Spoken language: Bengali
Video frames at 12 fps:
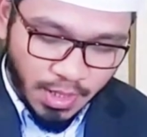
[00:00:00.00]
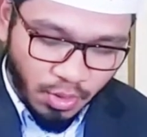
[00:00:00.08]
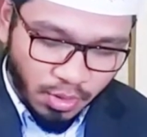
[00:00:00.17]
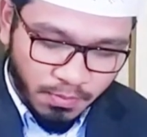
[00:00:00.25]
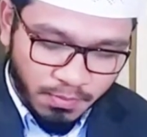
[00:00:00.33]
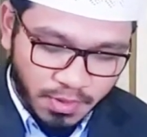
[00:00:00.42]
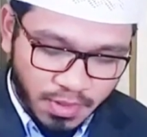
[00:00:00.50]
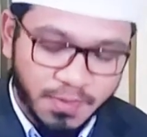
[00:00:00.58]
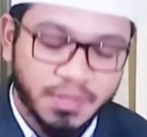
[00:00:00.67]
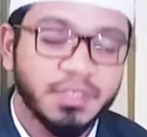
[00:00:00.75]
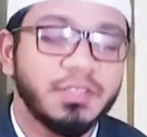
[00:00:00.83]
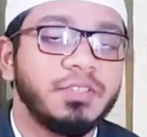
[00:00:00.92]
একম
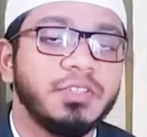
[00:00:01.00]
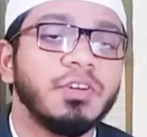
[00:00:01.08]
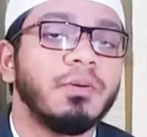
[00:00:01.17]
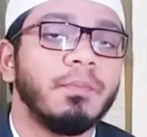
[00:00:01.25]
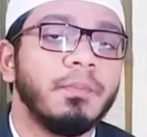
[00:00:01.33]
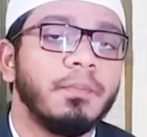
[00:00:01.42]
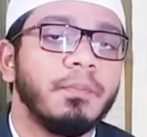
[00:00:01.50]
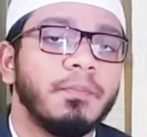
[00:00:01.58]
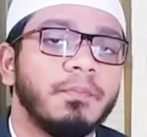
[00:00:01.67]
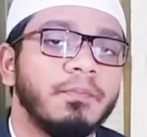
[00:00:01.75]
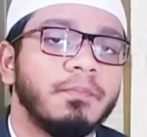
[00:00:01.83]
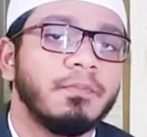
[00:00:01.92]
ইবাদিতিয়ম
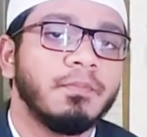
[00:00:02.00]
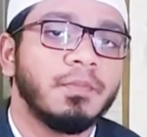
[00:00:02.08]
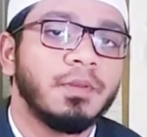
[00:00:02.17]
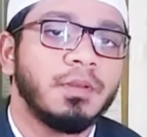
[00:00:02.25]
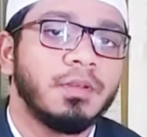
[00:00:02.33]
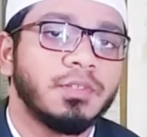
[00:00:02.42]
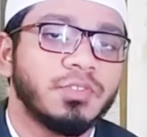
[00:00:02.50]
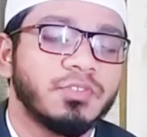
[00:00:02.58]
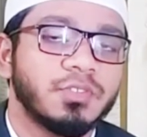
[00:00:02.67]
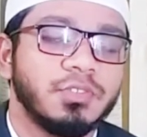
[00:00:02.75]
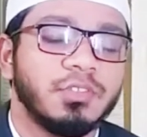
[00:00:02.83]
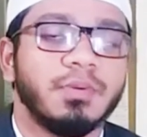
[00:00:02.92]

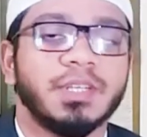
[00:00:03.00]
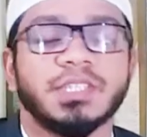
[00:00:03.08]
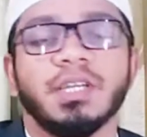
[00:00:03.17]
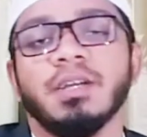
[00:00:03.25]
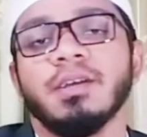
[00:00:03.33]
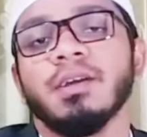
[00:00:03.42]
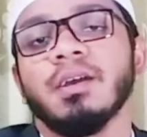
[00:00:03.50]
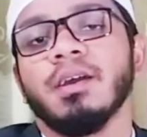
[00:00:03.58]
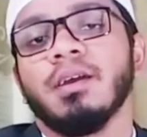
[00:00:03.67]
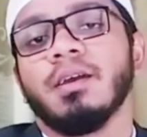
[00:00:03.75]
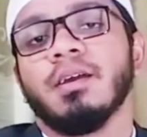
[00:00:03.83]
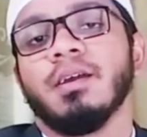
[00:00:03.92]
সংস্কৃত ভাষা
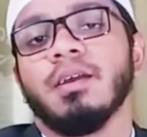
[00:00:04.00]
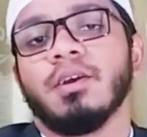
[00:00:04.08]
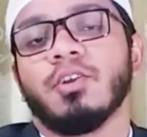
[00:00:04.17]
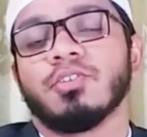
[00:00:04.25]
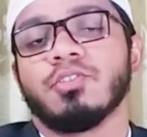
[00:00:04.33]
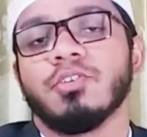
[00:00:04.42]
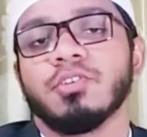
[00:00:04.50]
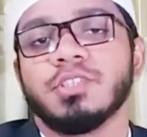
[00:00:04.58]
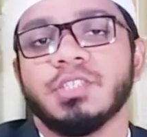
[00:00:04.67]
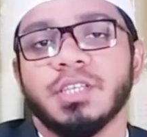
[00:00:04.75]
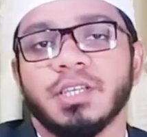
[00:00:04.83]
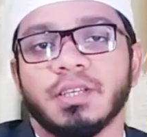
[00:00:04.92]
এর অর্থ
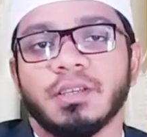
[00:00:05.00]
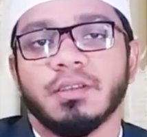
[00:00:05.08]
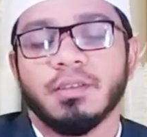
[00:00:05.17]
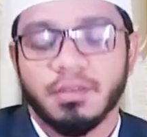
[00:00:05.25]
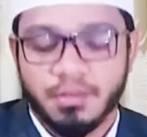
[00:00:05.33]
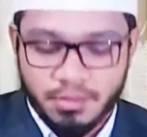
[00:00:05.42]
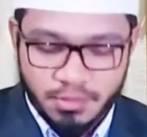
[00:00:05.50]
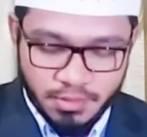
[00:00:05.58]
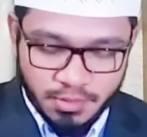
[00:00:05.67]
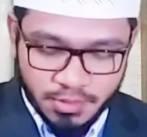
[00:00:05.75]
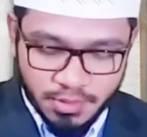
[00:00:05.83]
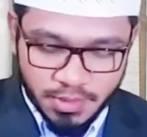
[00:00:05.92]
হচ্ছে
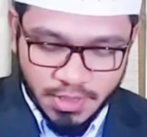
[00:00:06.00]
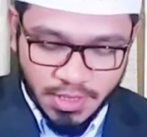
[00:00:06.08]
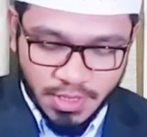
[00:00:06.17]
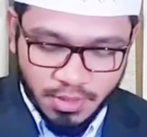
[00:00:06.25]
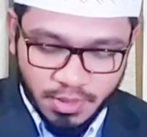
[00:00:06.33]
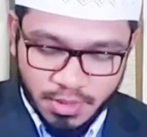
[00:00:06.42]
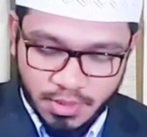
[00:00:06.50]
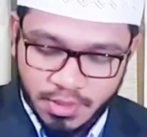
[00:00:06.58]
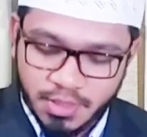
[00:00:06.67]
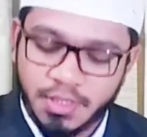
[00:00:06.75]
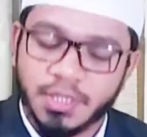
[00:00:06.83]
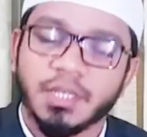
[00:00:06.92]
যে
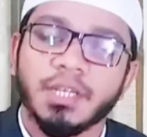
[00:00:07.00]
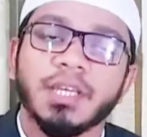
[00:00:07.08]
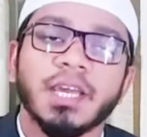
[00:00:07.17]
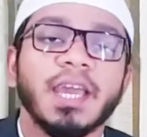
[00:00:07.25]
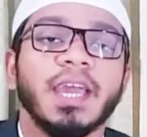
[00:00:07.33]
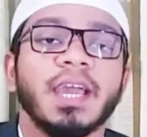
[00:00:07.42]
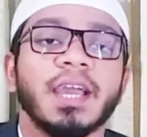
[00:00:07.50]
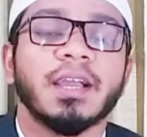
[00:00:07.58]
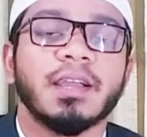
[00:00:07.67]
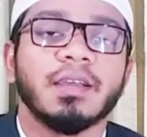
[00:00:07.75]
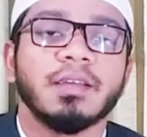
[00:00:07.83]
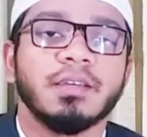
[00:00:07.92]
তিনি
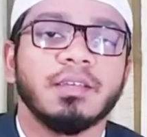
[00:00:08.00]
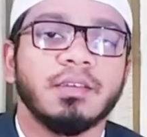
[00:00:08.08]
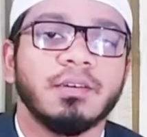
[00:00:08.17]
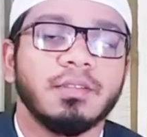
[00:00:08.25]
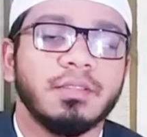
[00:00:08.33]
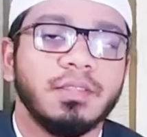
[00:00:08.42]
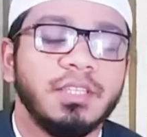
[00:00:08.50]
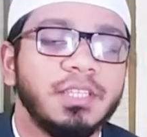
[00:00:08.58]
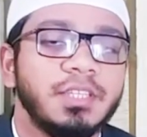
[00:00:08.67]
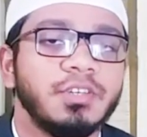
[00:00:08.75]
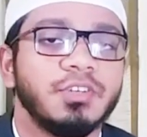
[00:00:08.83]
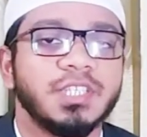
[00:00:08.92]
এক
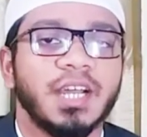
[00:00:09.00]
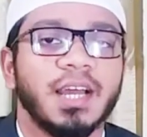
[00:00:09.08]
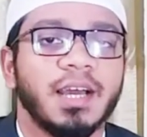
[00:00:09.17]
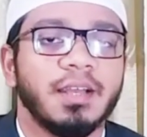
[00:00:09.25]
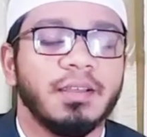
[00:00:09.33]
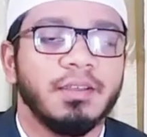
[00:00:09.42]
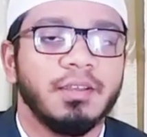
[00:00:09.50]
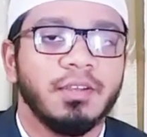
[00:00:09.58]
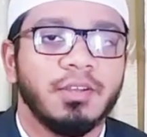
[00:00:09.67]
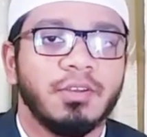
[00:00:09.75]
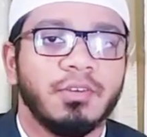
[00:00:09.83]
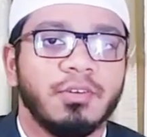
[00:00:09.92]
দ্বিতীয় ছাড়া
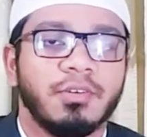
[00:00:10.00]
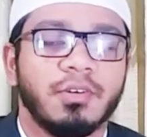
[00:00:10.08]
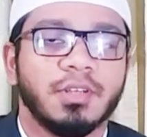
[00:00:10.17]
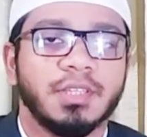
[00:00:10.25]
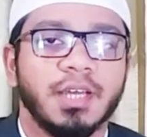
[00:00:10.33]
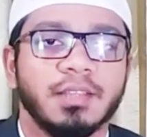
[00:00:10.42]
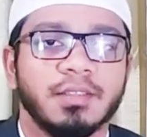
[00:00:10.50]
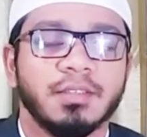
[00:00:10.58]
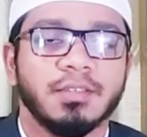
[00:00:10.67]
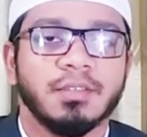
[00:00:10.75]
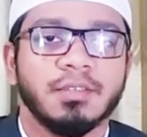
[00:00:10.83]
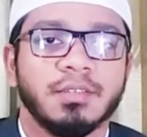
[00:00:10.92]
অর্থাৎ
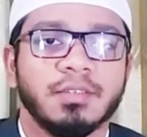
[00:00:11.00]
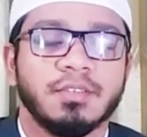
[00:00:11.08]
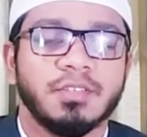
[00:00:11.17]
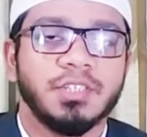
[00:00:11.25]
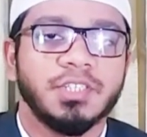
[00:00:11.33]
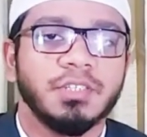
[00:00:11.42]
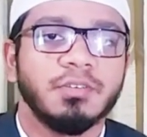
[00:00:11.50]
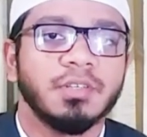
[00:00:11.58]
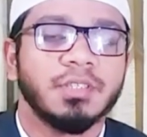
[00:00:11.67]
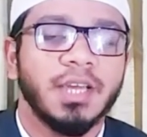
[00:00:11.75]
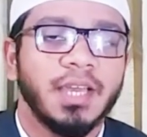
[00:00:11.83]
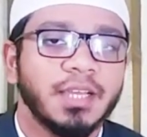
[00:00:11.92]

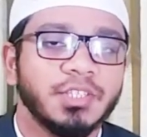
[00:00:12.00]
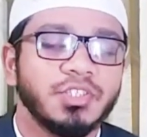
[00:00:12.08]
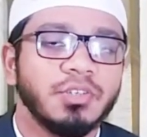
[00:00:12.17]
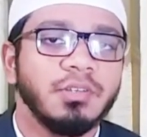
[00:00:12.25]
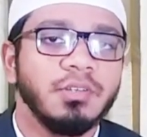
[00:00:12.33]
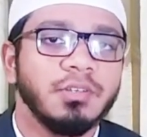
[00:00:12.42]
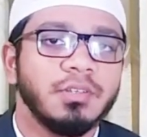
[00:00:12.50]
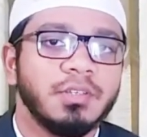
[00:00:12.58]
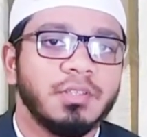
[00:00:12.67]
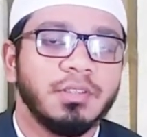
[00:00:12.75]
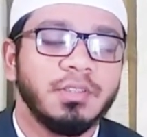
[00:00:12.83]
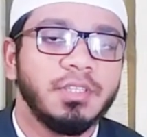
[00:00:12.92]
সৃষ্টিকর্তা একজন
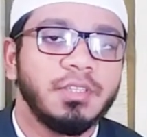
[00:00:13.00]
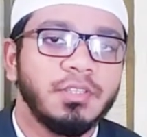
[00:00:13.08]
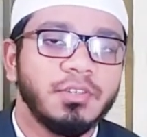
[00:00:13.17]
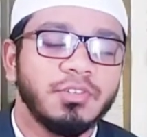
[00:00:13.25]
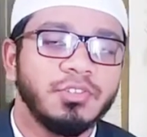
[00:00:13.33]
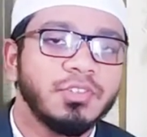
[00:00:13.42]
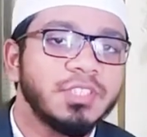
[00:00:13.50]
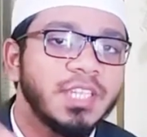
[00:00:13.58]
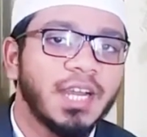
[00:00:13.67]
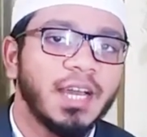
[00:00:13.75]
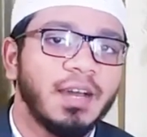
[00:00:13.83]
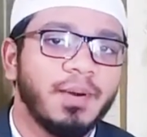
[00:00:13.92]
দ্বিতীয়জন
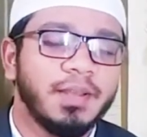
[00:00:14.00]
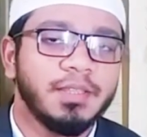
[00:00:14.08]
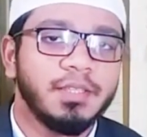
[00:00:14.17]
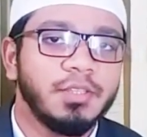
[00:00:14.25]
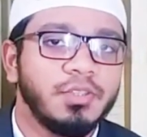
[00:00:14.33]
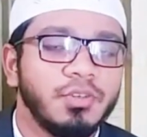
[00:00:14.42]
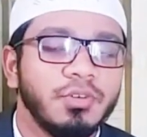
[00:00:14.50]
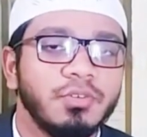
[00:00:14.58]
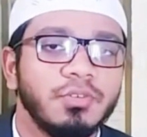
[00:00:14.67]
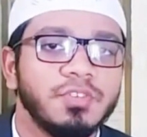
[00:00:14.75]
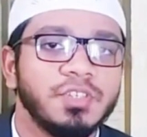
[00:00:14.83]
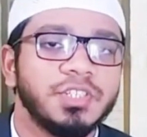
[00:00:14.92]
ছাড়া মানে দ্বিতীয়
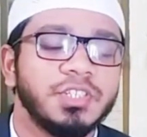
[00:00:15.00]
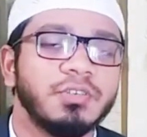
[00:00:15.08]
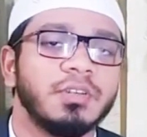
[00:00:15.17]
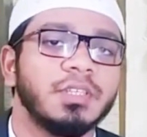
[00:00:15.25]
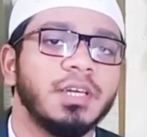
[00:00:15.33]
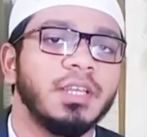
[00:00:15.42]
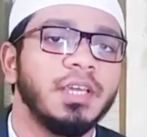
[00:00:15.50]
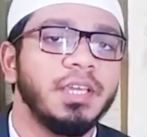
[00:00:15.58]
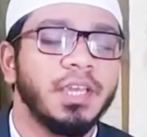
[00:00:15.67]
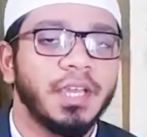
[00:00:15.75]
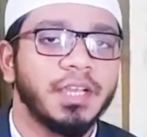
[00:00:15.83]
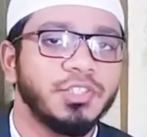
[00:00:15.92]
কোনো সৃষ্টিকর্তা
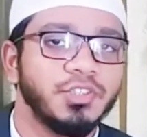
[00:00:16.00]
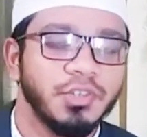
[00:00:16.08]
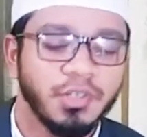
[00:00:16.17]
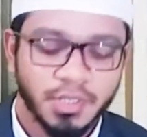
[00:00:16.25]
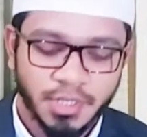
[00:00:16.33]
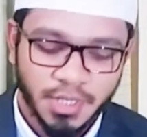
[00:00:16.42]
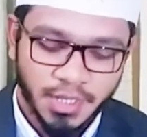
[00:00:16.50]
নেই একজন